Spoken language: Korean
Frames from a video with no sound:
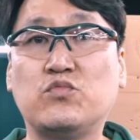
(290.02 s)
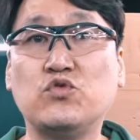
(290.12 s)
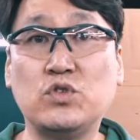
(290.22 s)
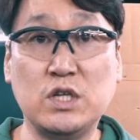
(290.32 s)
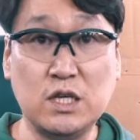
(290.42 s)

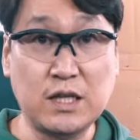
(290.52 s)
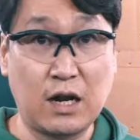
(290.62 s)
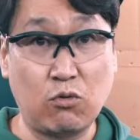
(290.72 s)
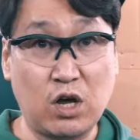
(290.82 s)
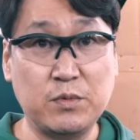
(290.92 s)
분들이
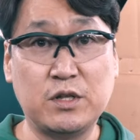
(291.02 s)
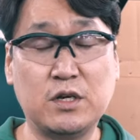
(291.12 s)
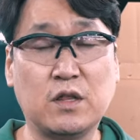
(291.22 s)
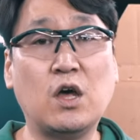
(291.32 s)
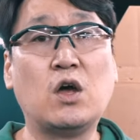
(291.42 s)
있다라고
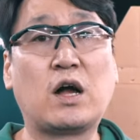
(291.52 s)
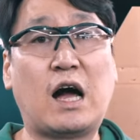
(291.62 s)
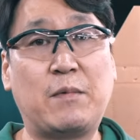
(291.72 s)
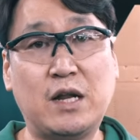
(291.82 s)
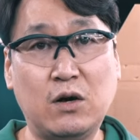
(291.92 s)
하면은
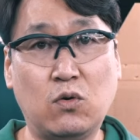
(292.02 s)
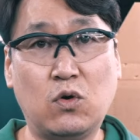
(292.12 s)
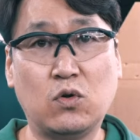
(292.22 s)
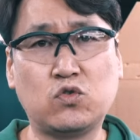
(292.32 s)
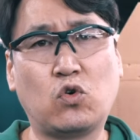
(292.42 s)

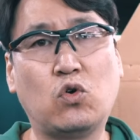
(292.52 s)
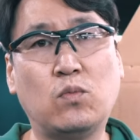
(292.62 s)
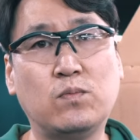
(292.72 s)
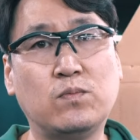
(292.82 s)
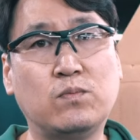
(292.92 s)
감안하고
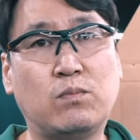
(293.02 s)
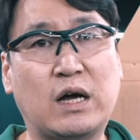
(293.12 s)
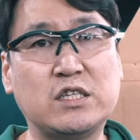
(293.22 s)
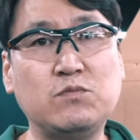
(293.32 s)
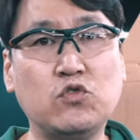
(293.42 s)
조금 막
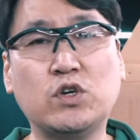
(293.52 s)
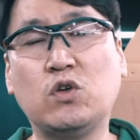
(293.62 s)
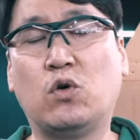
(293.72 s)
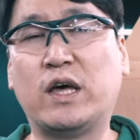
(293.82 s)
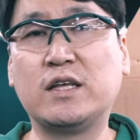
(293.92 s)

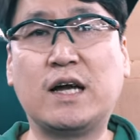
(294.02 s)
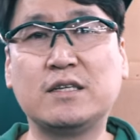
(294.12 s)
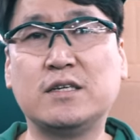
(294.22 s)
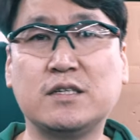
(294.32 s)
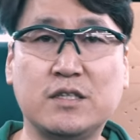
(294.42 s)
16kg
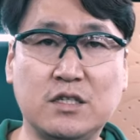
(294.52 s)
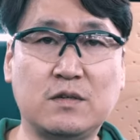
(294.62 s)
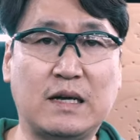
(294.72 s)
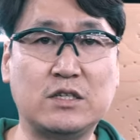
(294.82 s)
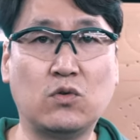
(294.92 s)
레드가스 이런 거쓰지
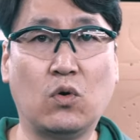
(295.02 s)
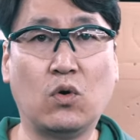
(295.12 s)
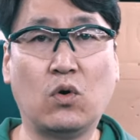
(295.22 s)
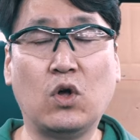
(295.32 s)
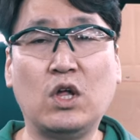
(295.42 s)

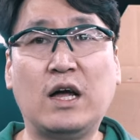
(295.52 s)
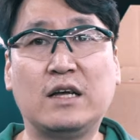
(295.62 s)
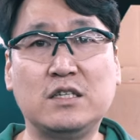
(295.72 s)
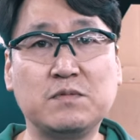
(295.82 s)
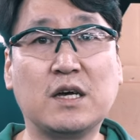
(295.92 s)
마시고
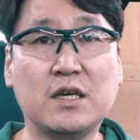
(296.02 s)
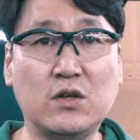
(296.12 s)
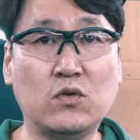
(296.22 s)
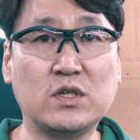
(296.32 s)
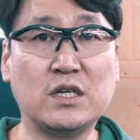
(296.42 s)
한
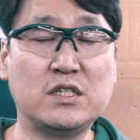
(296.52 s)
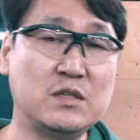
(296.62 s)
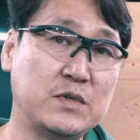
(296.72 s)
14kg짜리